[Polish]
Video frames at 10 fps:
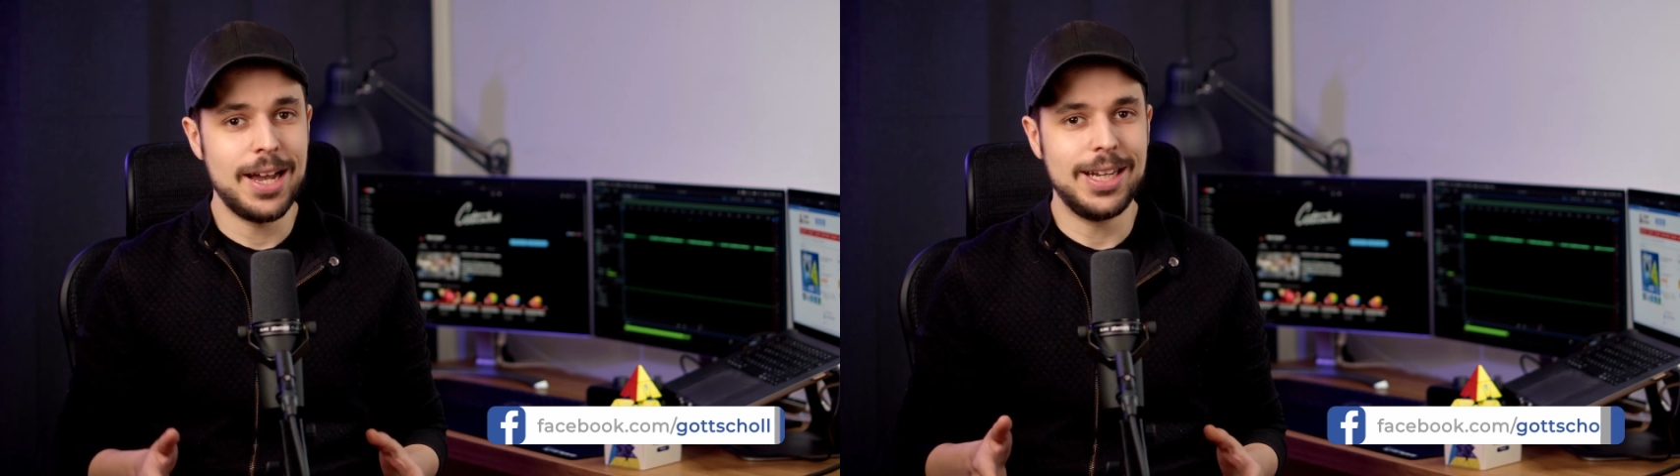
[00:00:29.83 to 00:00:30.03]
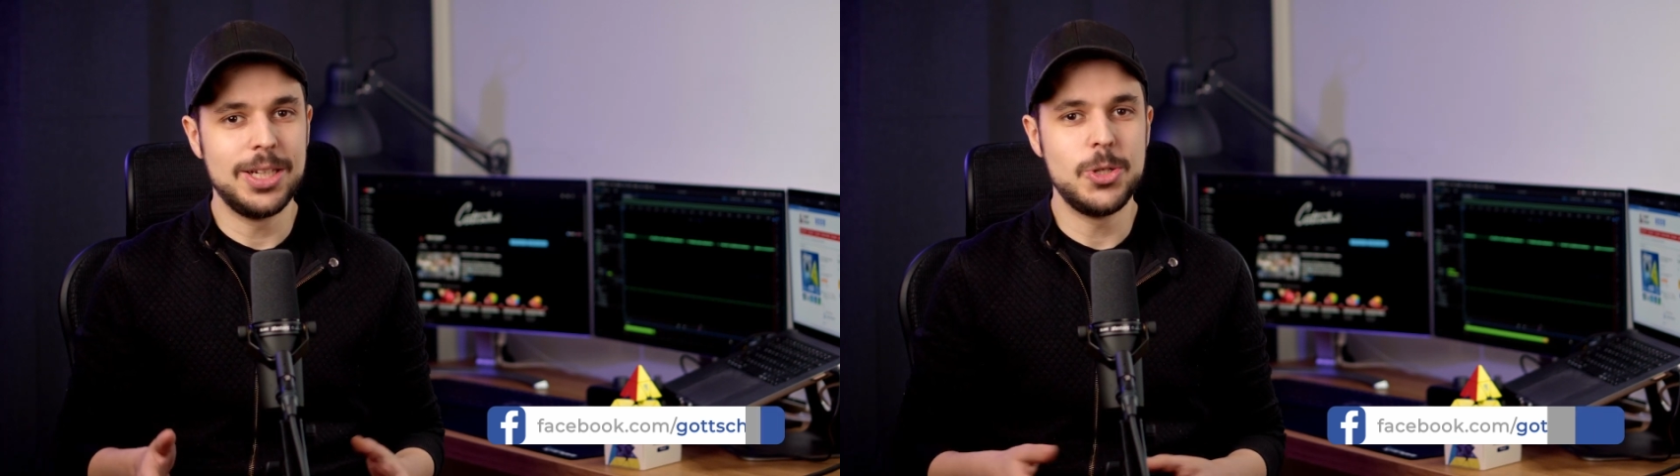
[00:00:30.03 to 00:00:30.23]

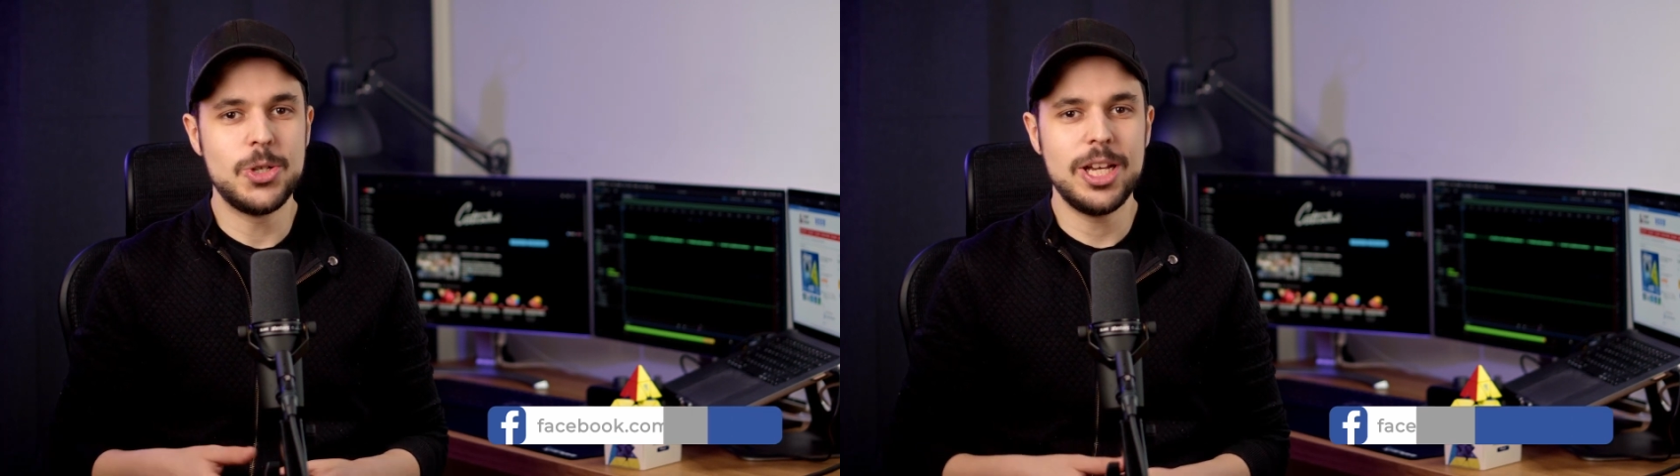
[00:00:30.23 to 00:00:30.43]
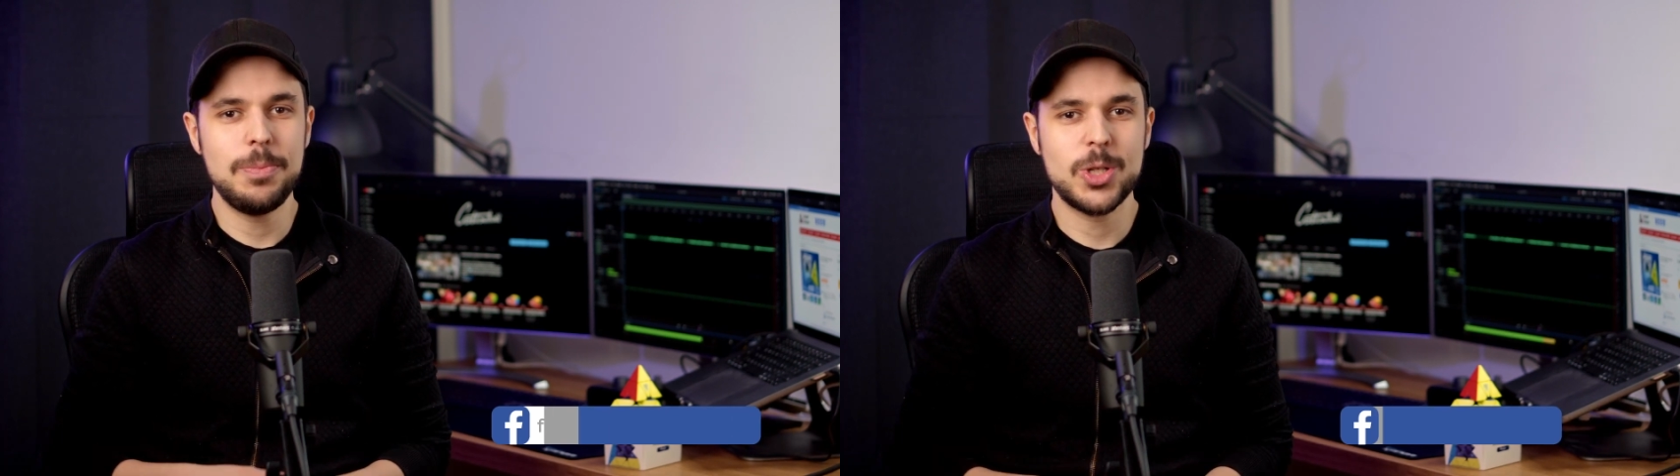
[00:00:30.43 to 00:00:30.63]
ale
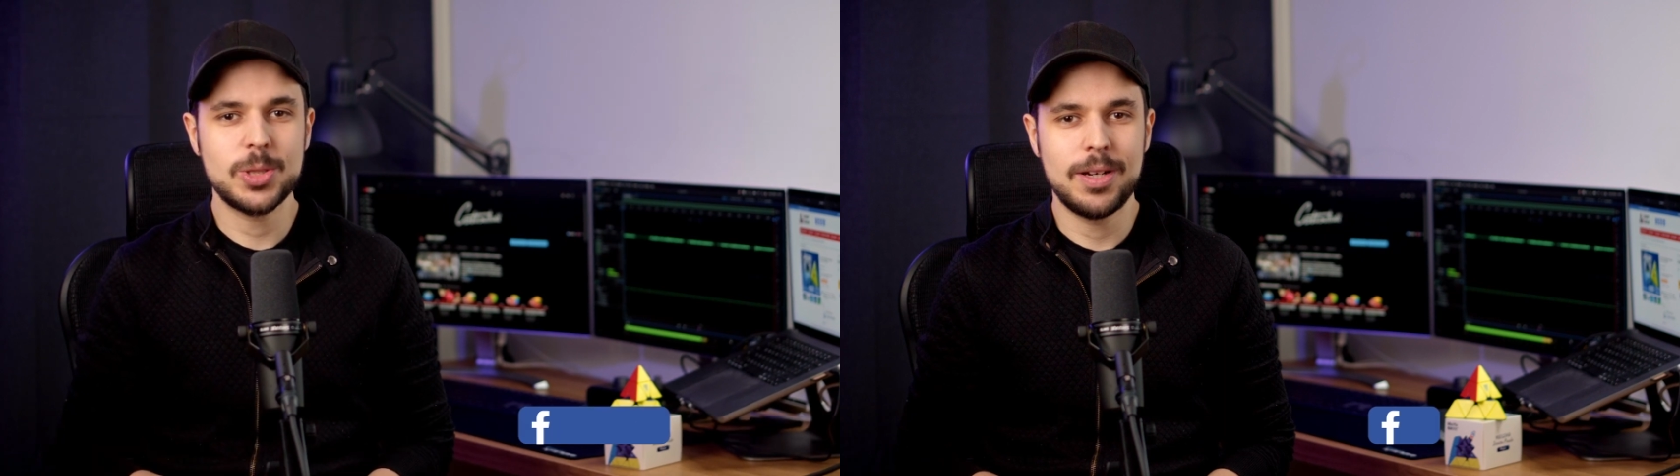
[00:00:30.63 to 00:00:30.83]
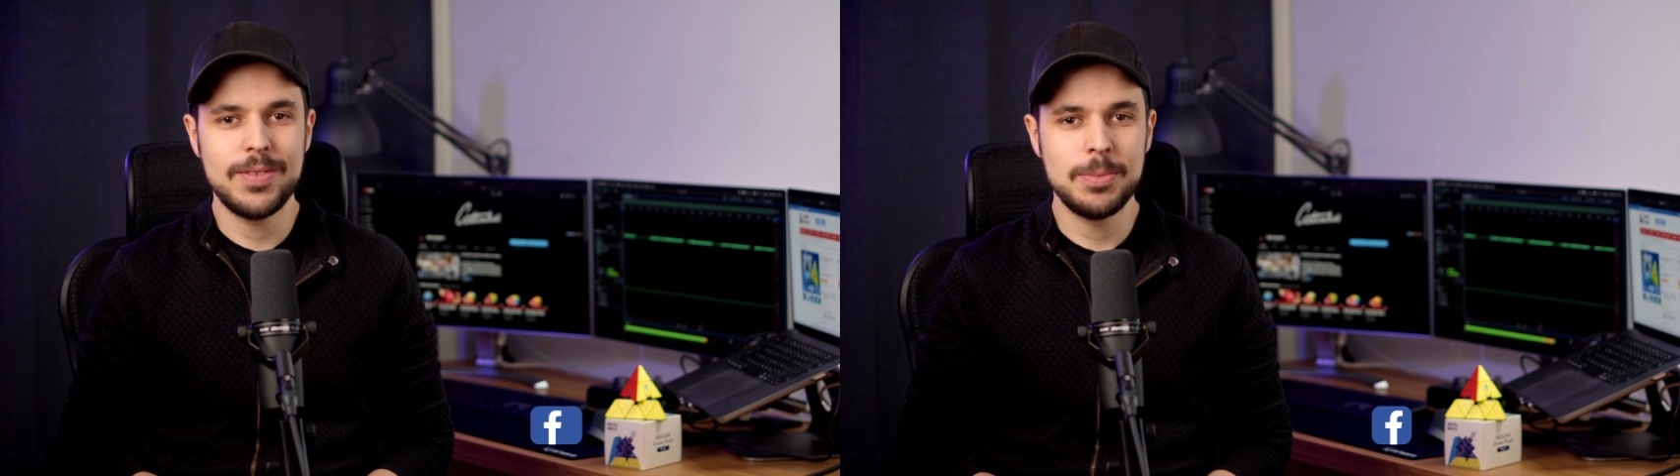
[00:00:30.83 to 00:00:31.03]
dzisiaj
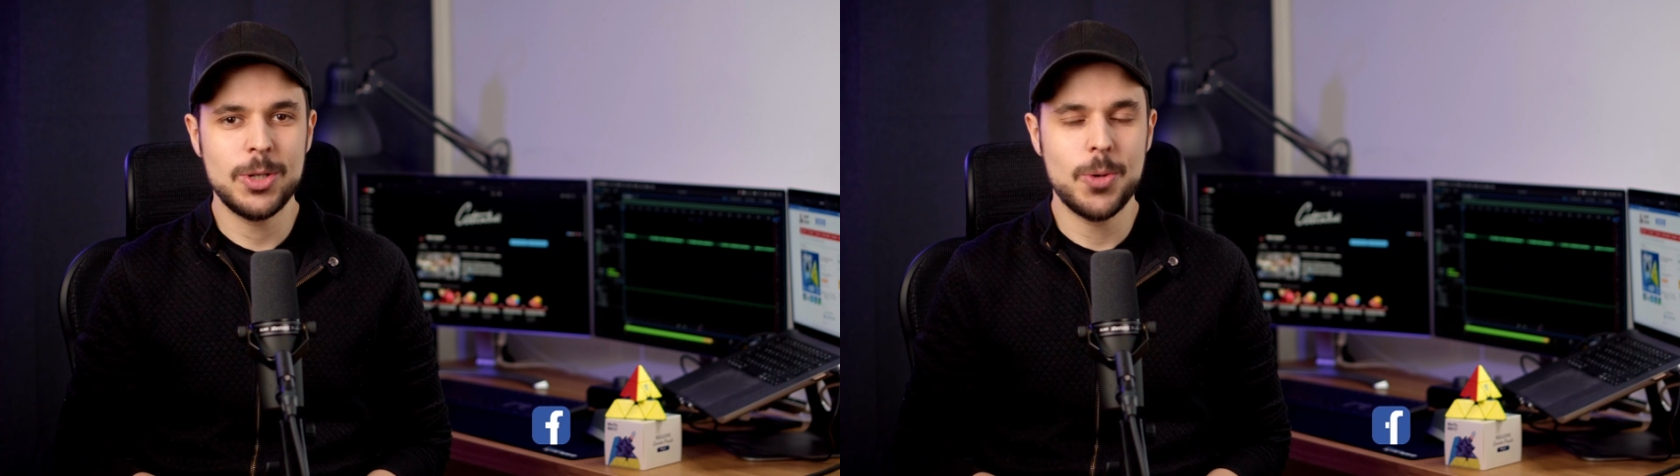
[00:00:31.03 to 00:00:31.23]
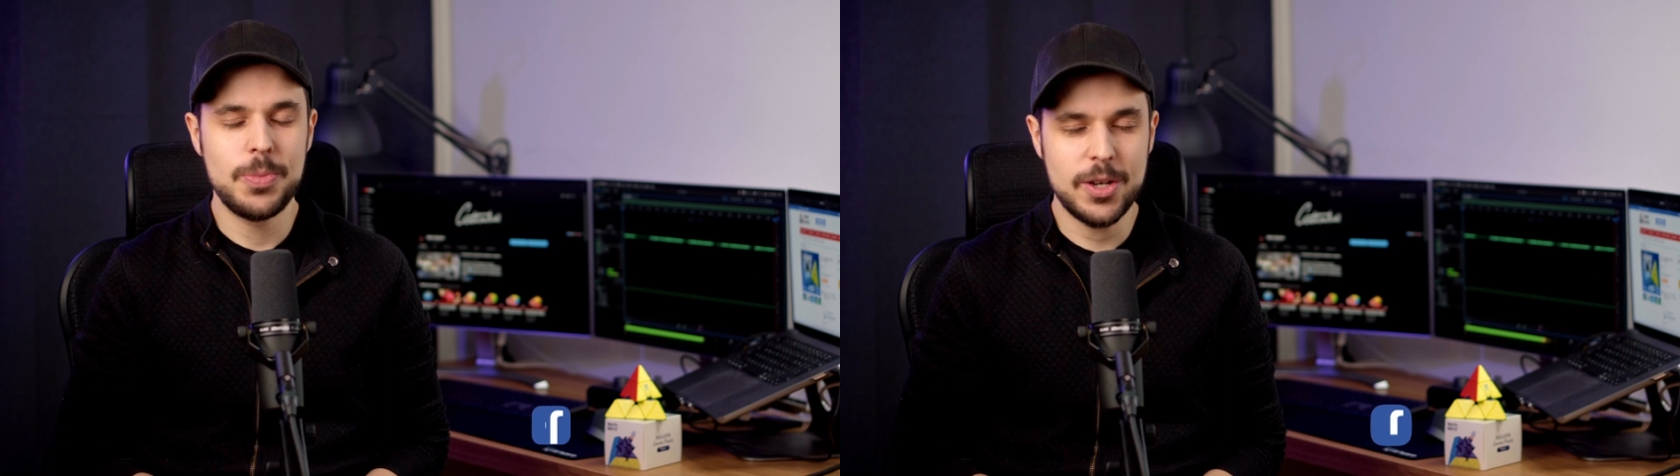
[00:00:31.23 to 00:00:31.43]

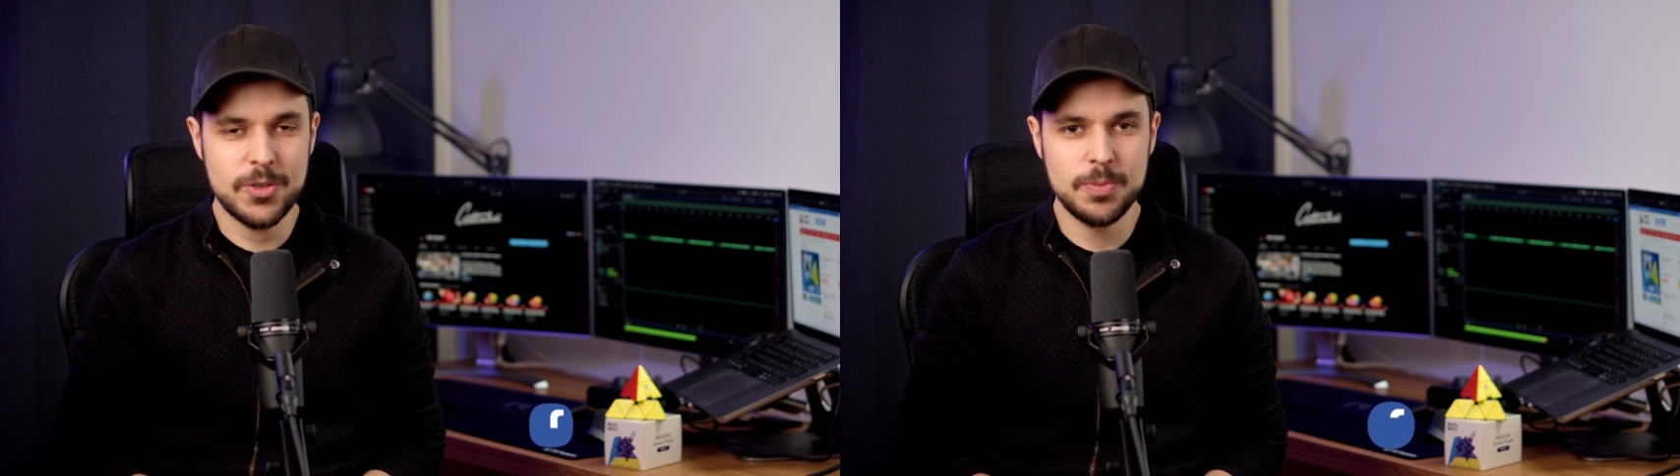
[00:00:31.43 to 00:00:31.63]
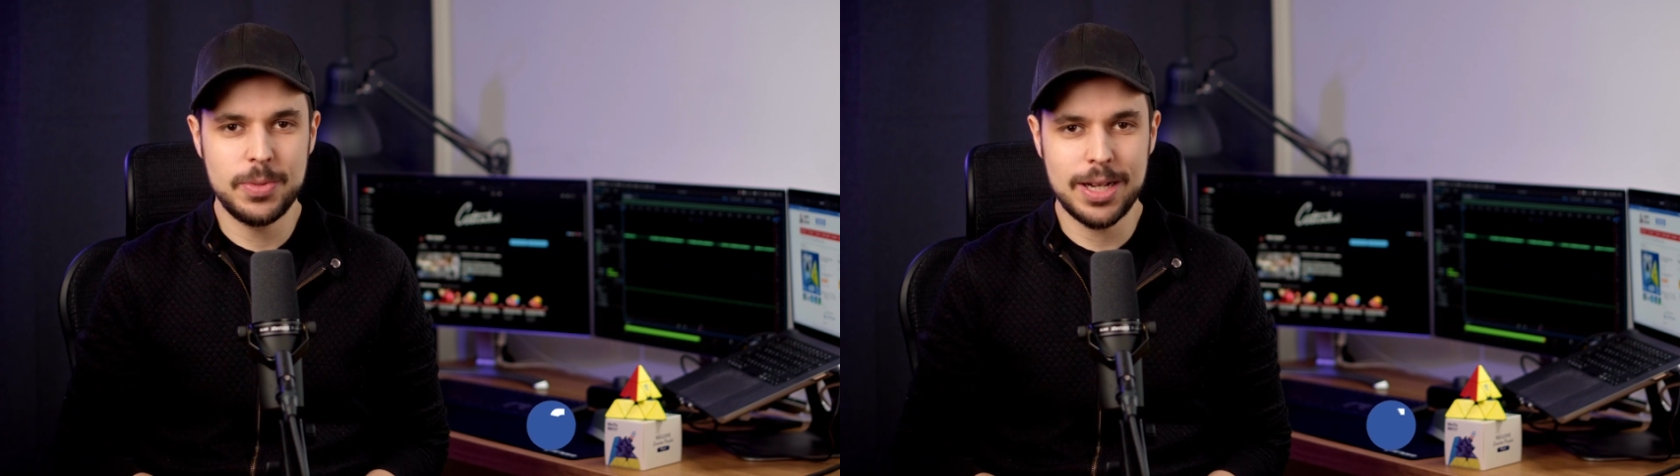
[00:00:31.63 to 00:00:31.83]
porozmawiamy o
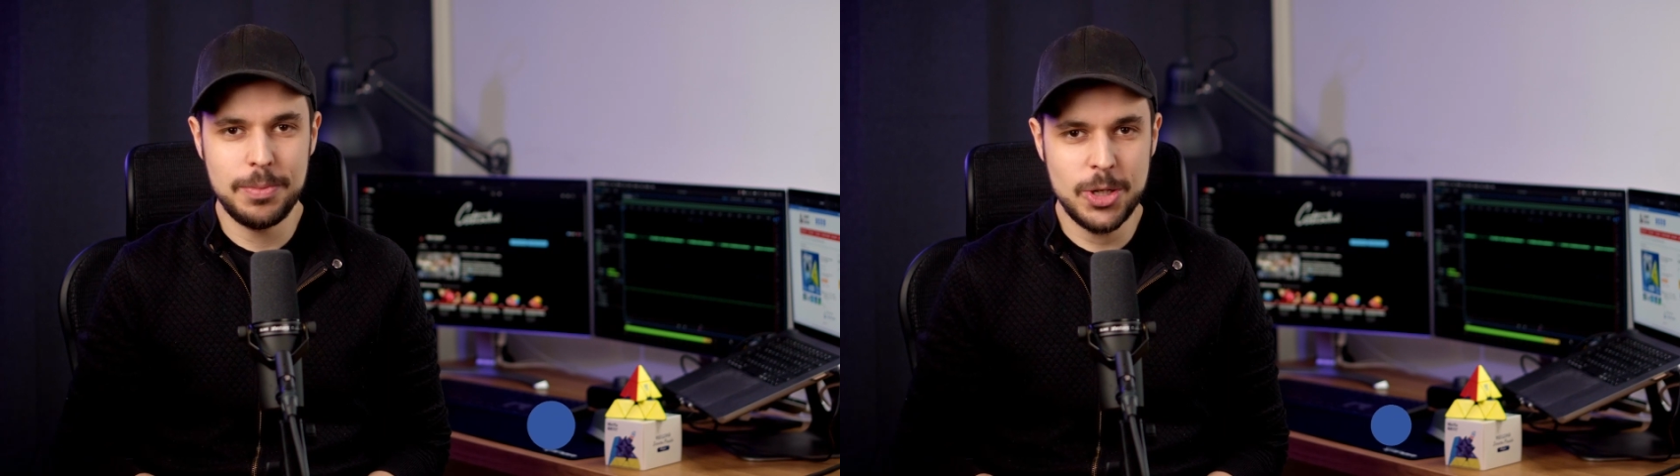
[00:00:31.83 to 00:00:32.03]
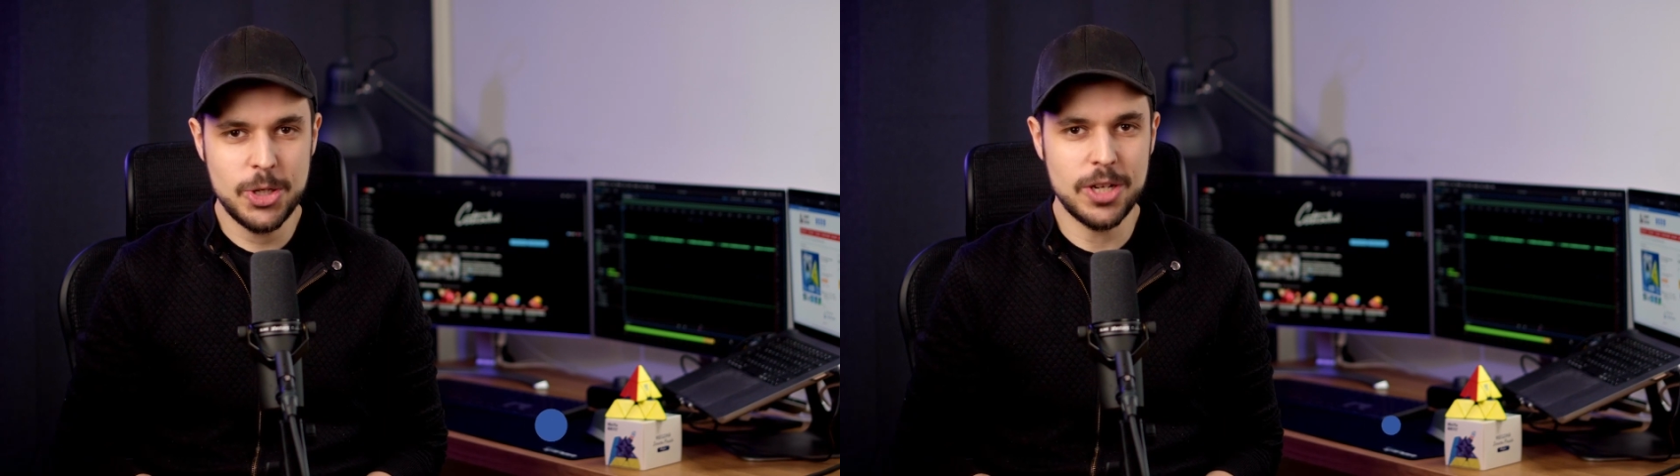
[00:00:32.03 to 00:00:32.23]
pierwszym
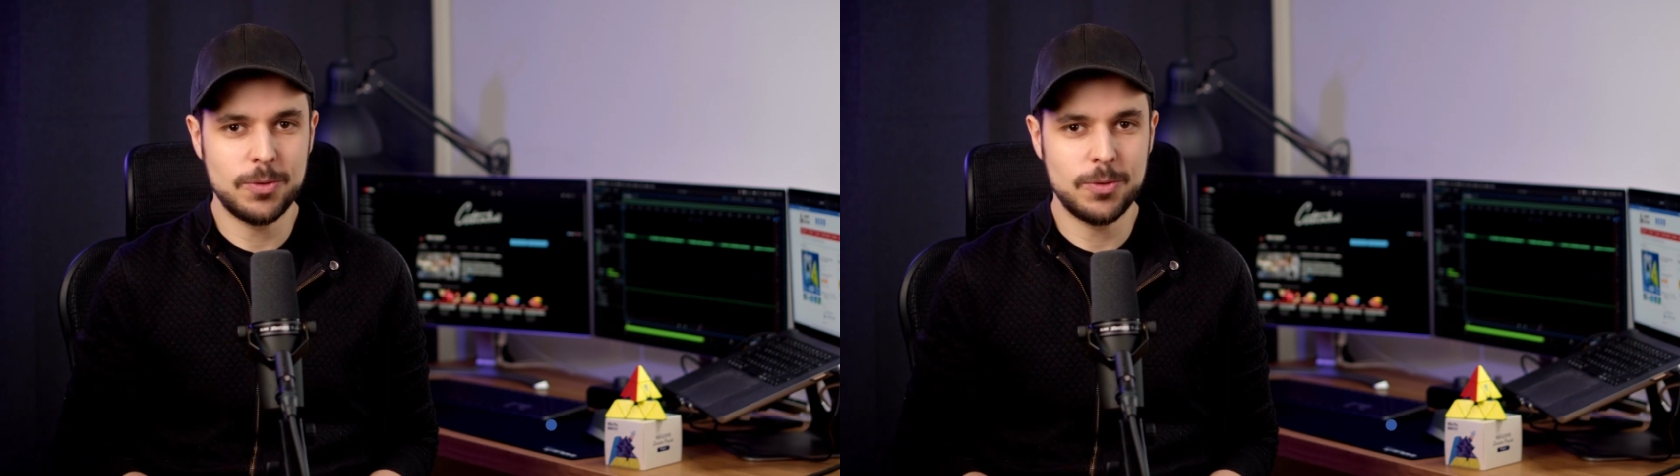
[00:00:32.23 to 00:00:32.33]
pyraminksie,